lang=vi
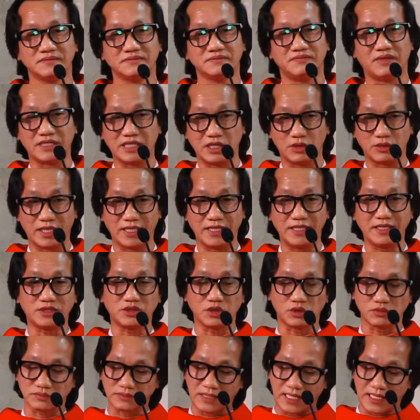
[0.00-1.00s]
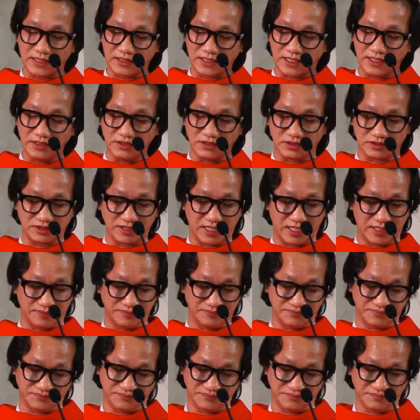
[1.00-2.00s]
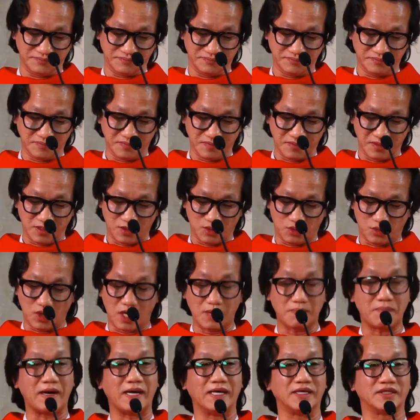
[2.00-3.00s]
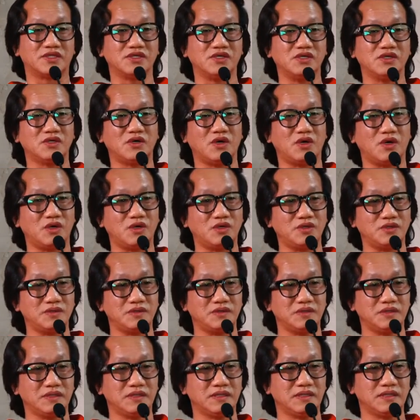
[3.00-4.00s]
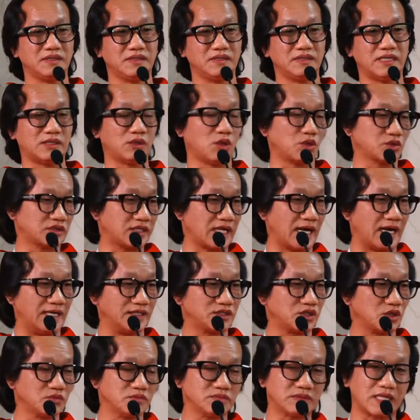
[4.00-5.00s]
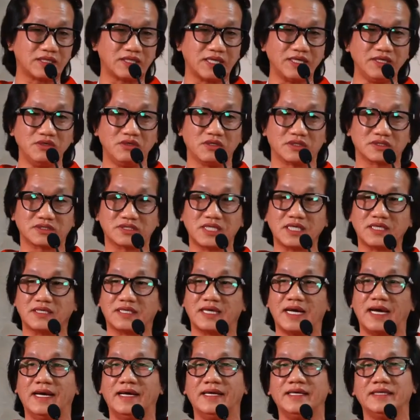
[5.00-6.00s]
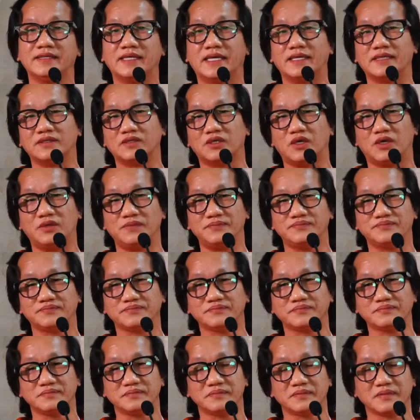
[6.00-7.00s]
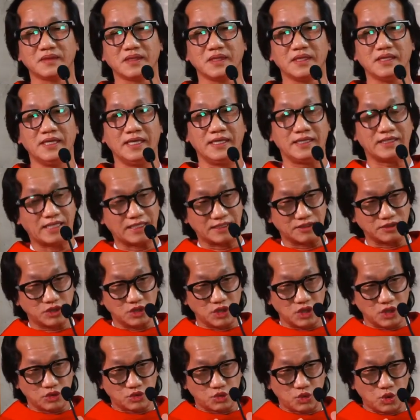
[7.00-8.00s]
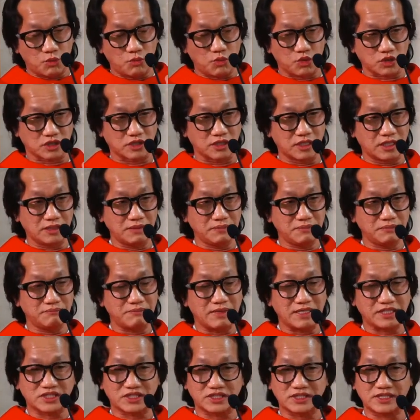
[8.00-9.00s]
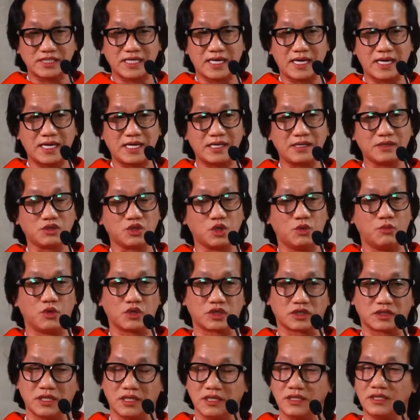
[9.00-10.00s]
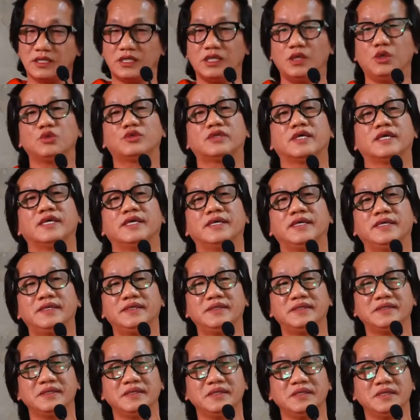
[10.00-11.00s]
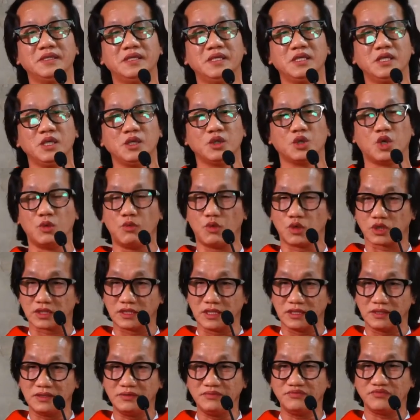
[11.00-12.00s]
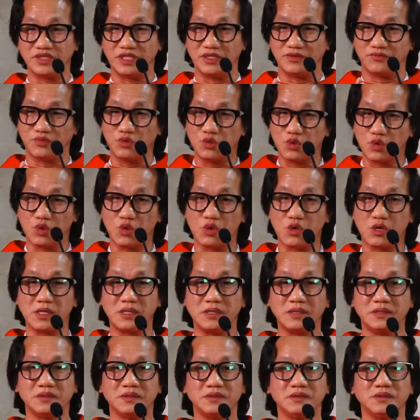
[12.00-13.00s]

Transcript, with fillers: Và điều đấy chúng ta thấy được rằng qua bài thương khó là lột tả cho chúng ta thấy được tất cả hình ảnh đó. Hình ảnh của, một đấng Messiah, của một đấng cứu thế, của một đấng vị vua